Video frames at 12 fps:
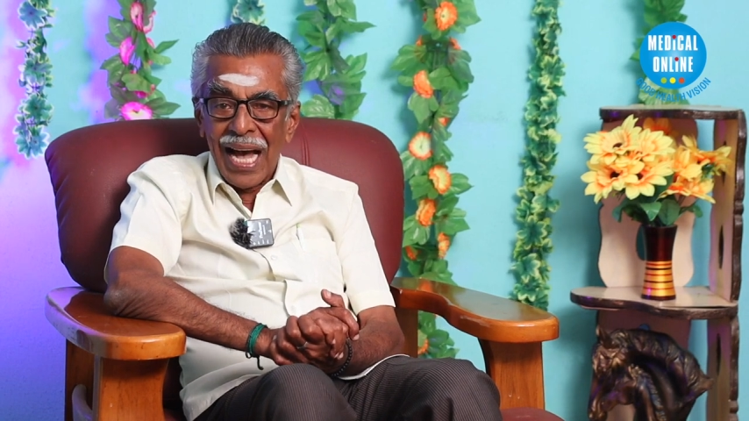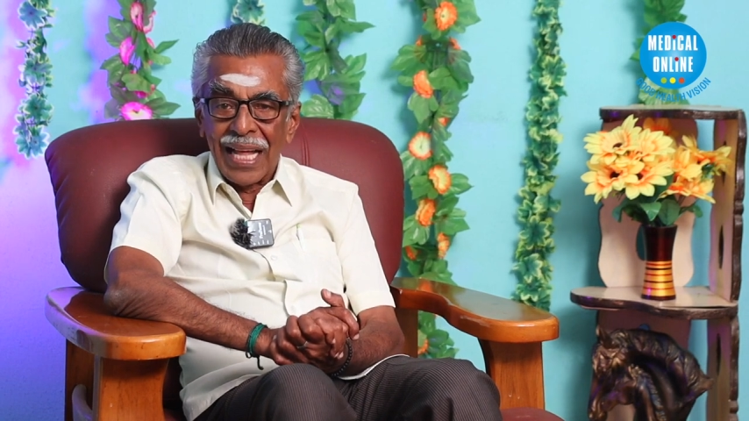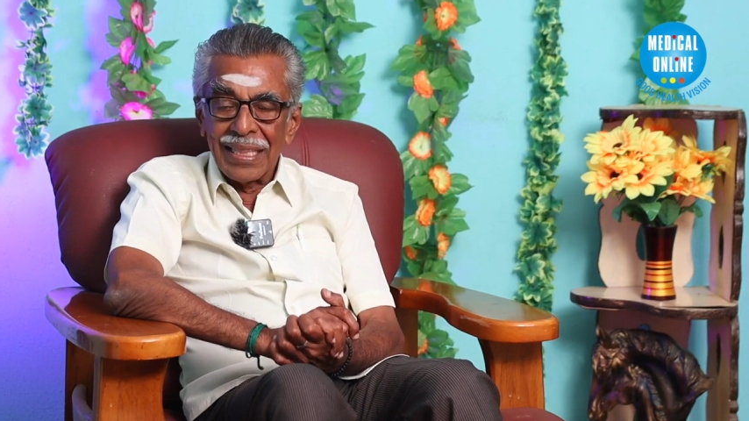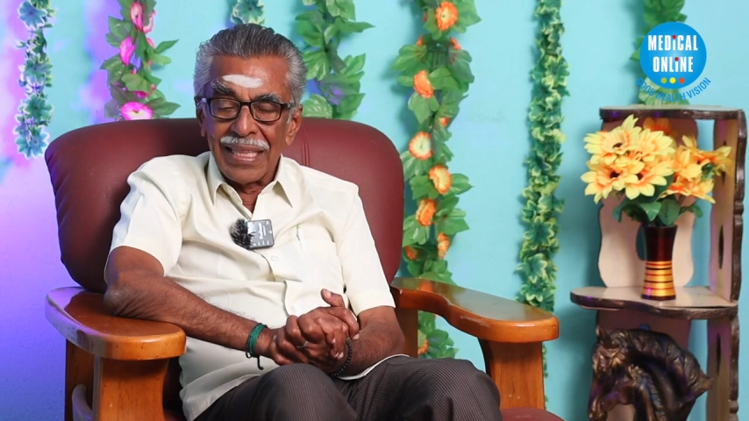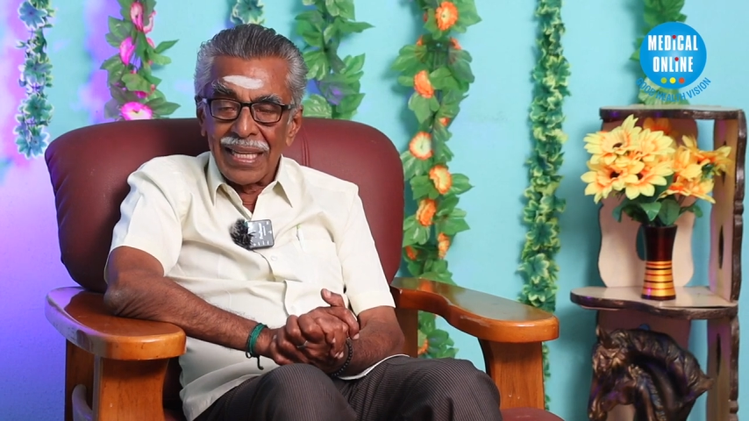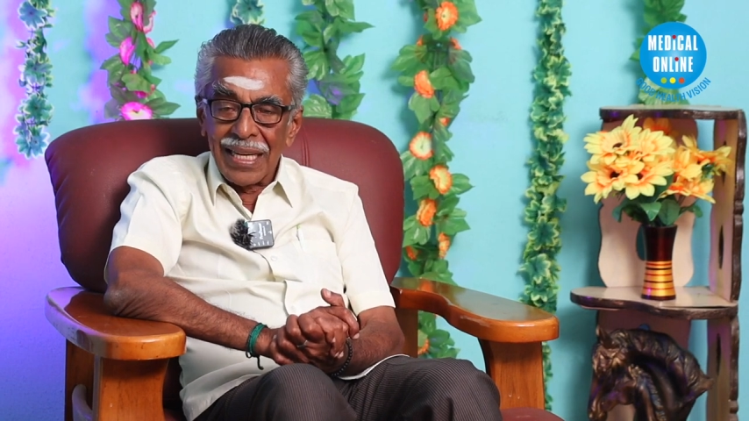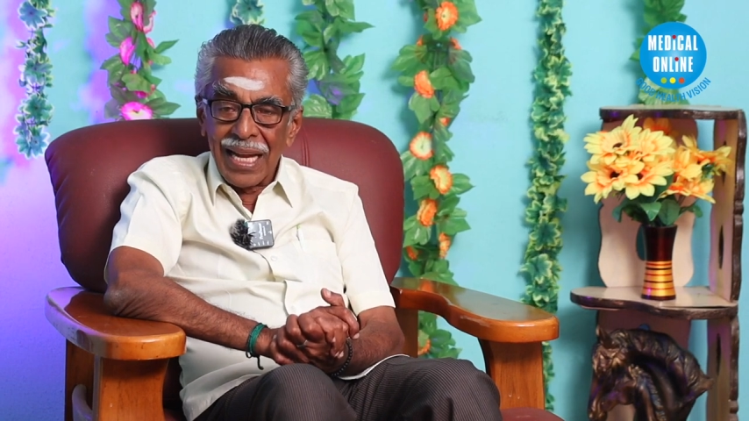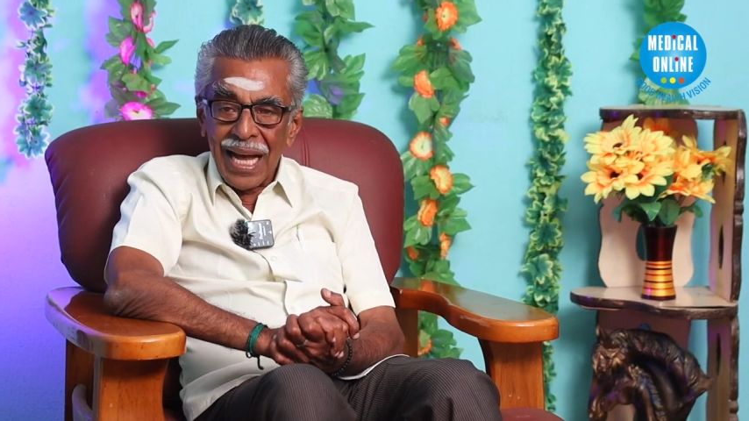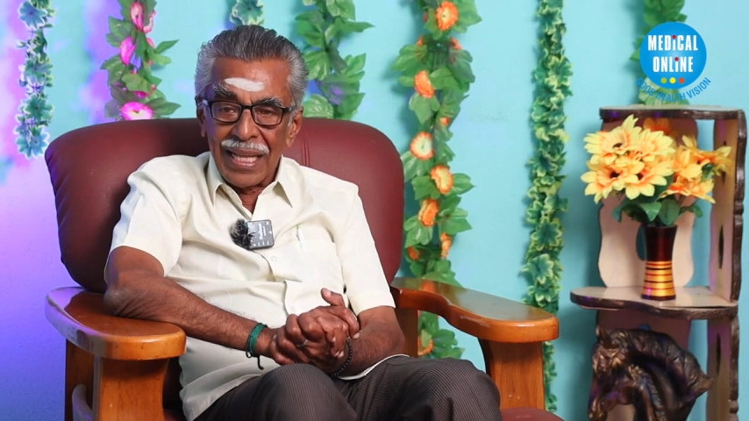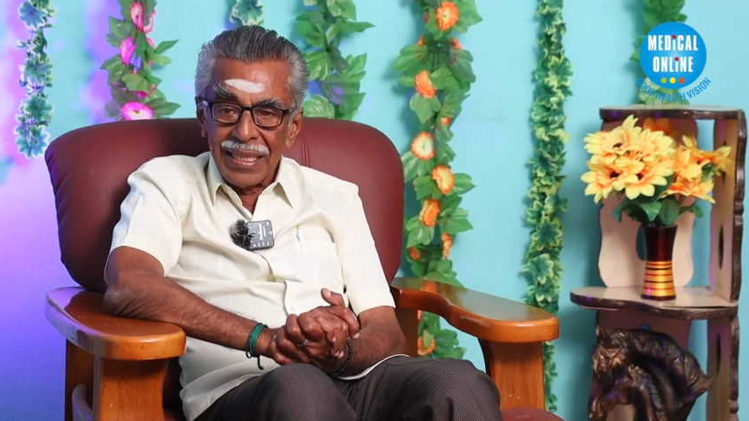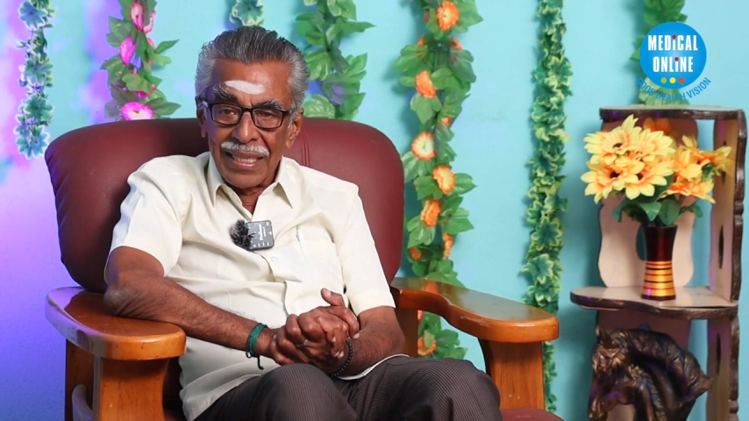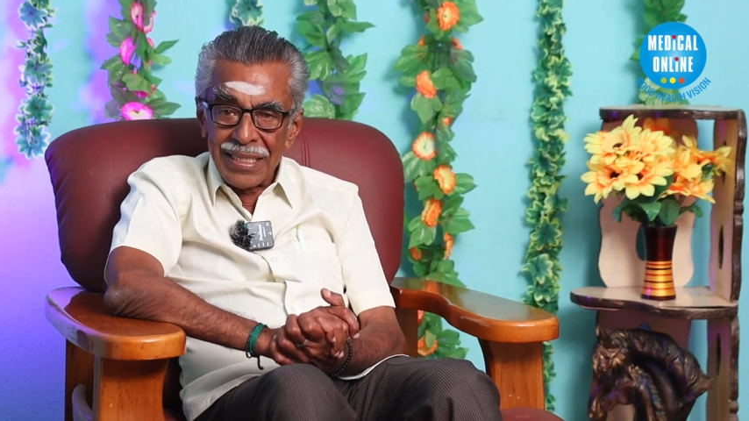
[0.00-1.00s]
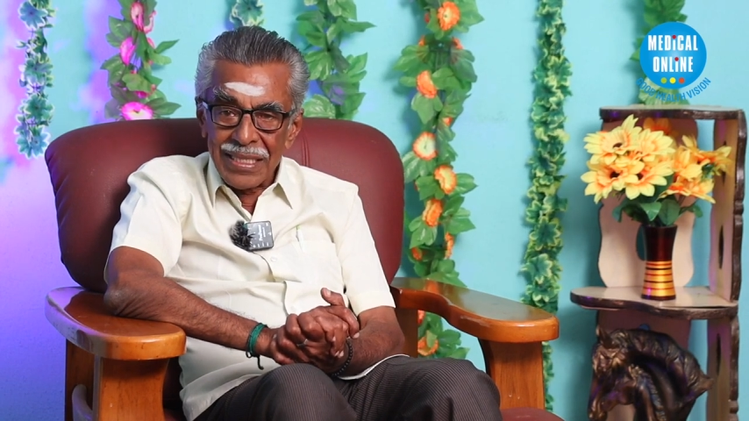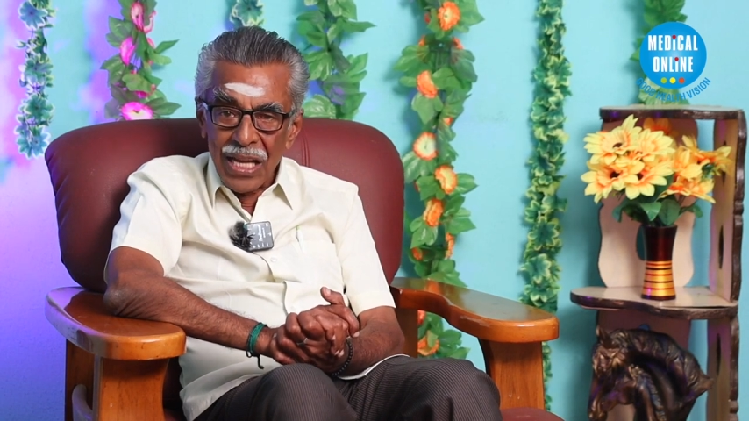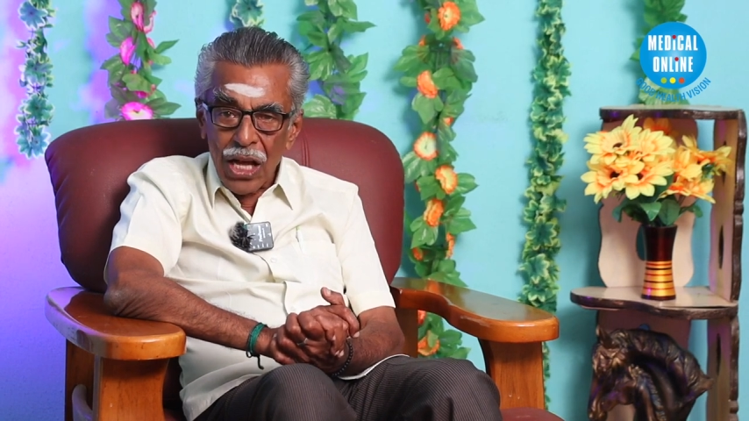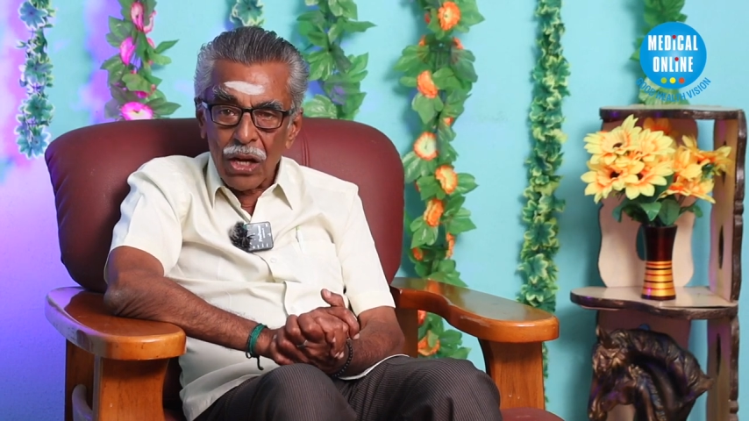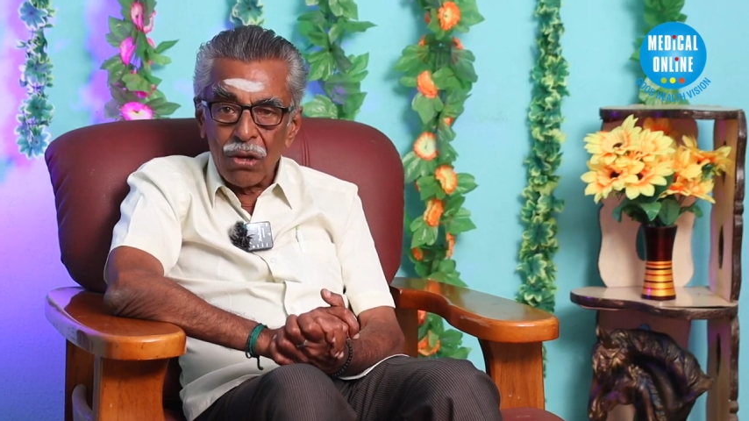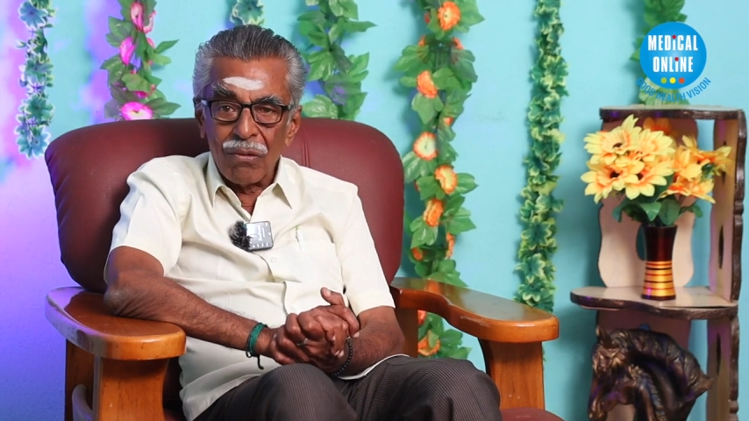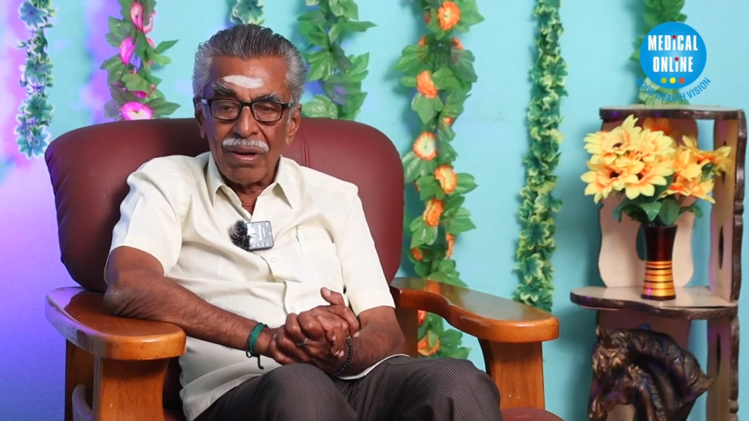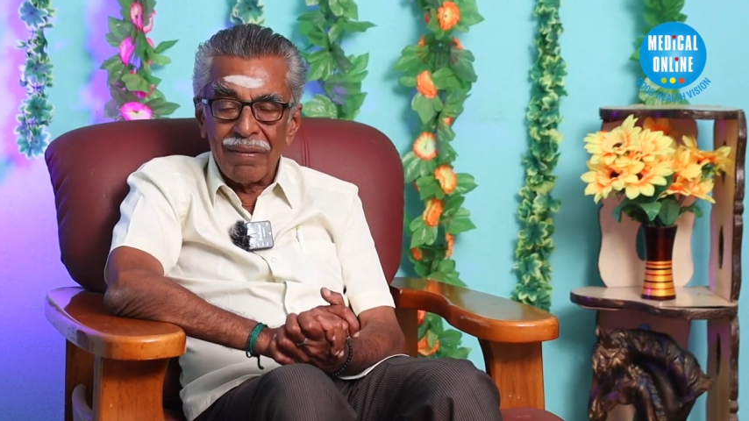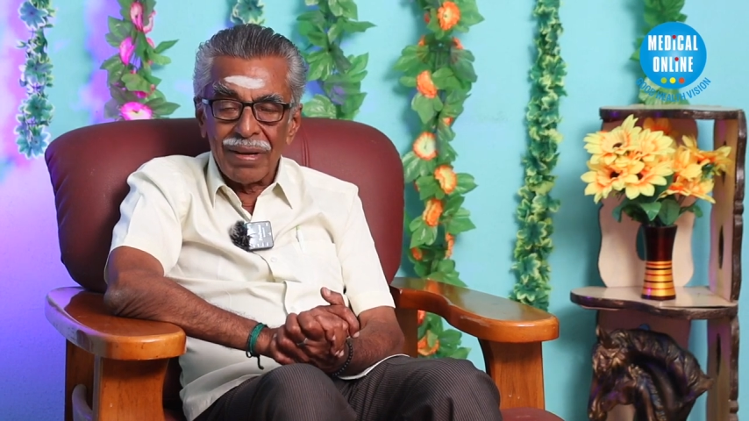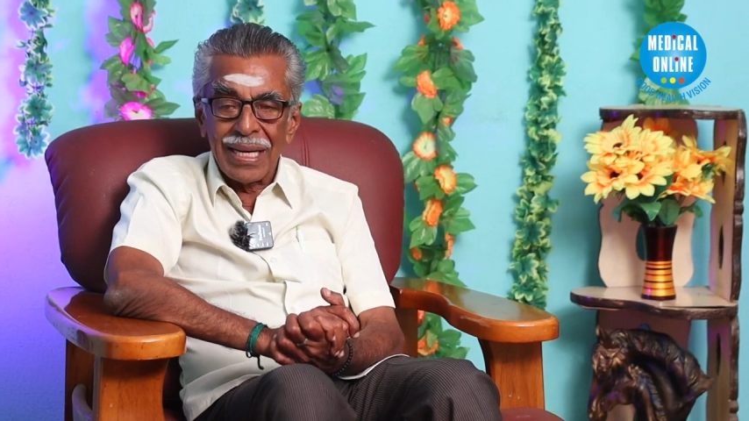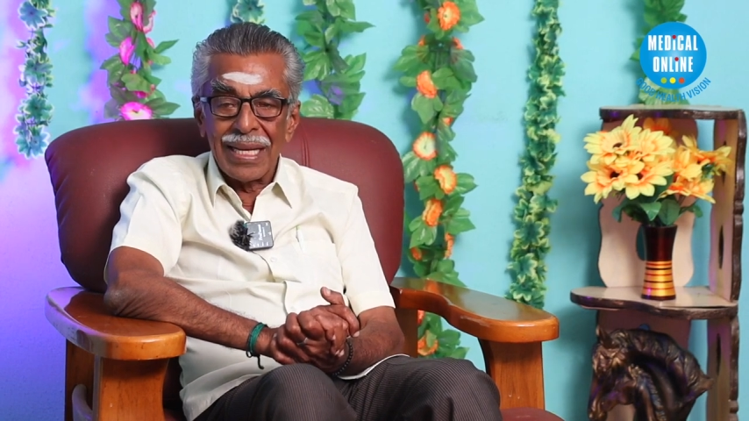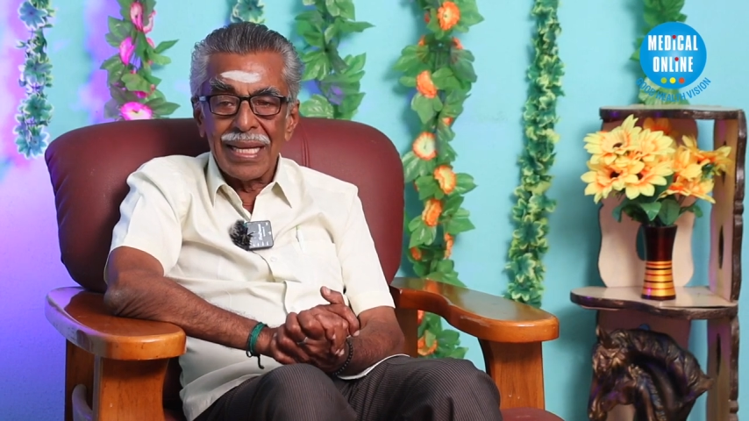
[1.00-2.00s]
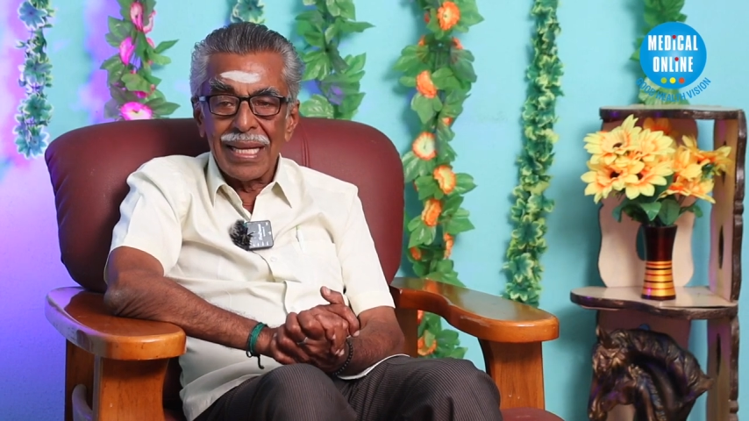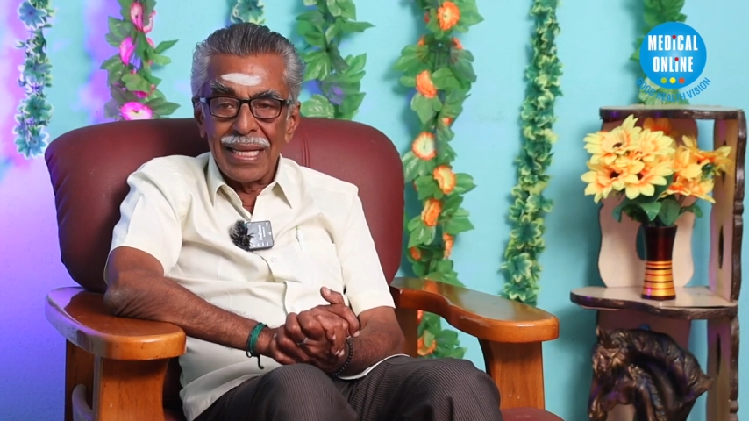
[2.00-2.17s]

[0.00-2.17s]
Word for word: அந்த அந்த சாரோவை அவங்கள